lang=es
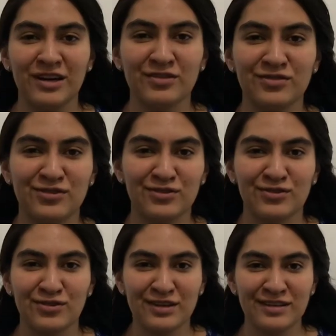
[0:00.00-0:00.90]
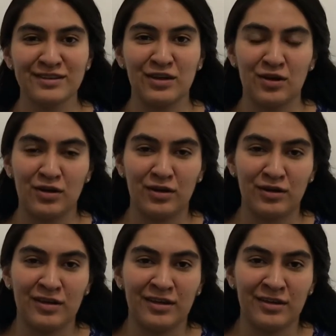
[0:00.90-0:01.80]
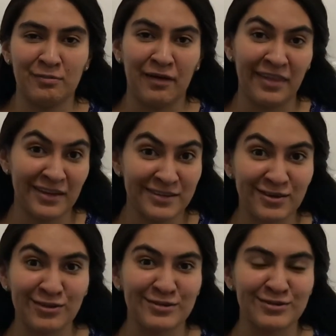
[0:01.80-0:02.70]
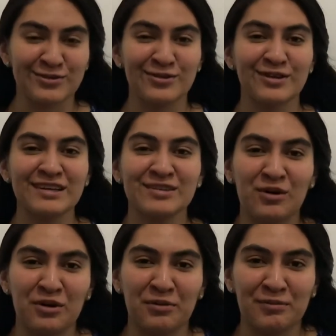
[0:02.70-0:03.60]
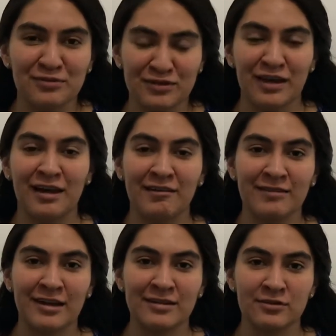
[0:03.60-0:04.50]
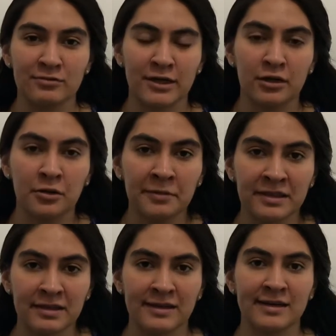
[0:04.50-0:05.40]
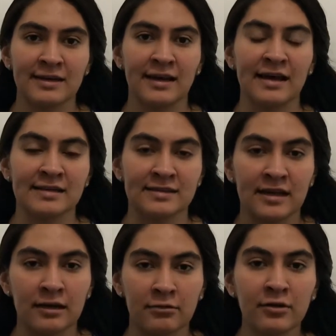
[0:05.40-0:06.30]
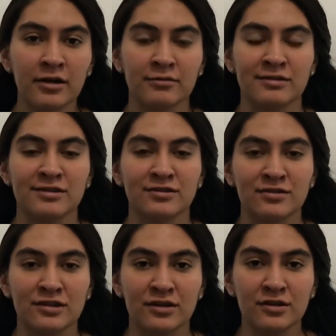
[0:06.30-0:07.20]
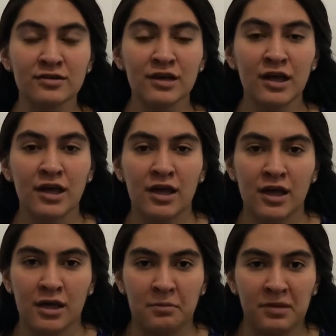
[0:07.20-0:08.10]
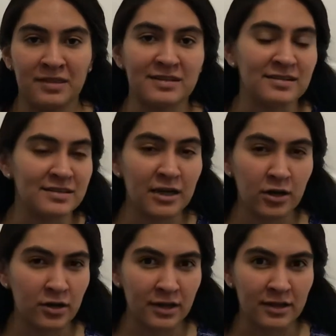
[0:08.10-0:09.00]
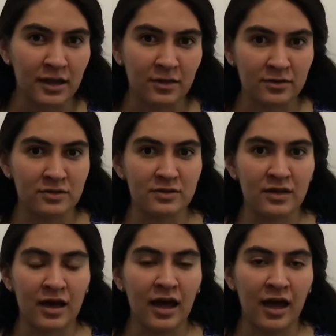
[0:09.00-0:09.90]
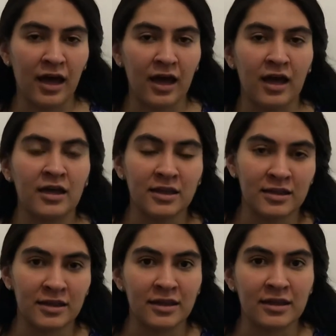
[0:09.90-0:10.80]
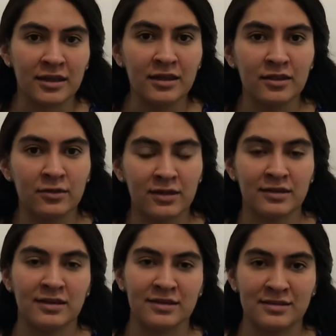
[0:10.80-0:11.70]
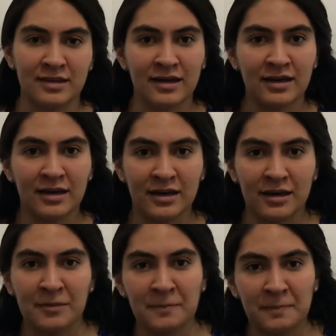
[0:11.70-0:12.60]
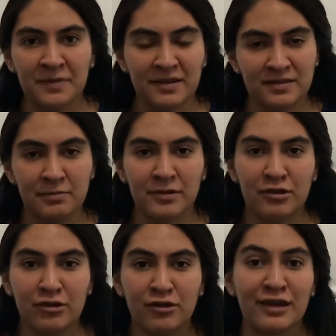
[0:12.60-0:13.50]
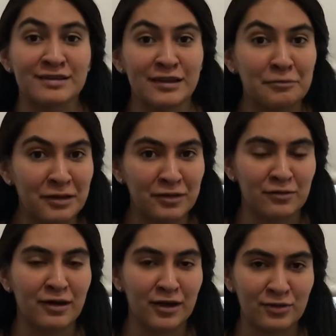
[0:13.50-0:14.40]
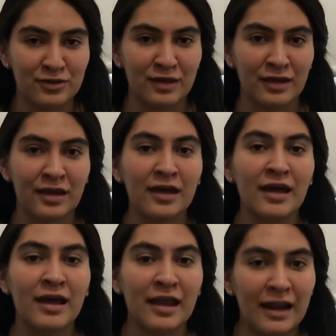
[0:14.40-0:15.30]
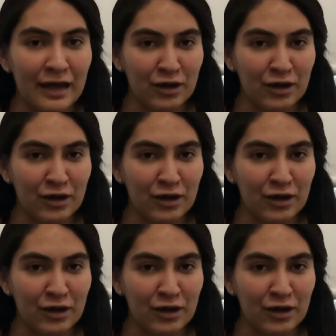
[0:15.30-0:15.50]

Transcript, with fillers: constructores y padres constructores, hoy vamos a hablar sobre cómo mantener a salvo a nuestros hijos mientras están conectados a internet durante este periodo de aislamiento a causa de la